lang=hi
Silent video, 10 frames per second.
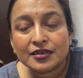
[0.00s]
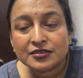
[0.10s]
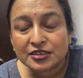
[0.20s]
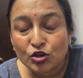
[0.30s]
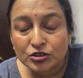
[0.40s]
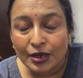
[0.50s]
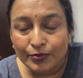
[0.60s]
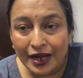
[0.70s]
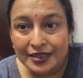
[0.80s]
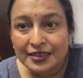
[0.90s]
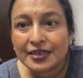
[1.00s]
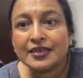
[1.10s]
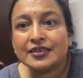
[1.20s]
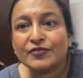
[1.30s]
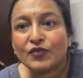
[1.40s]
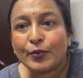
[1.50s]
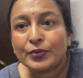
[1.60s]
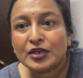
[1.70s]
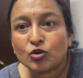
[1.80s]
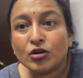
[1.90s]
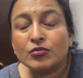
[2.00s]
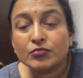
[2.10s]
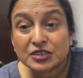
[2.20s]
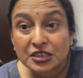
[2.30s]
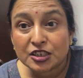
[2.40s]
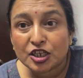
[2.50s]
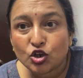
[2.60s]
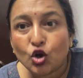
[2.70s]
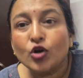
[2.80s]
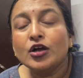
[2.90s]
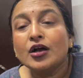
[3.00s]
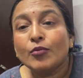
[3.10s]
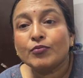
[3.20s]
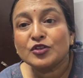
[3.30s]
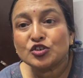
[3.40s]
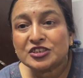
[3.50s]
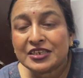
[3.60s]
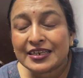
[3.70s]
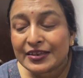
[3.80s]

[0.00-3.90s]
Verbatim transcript: जी लोग धमकाती हैं इनकी फैमिली को बसंती को जो इससे की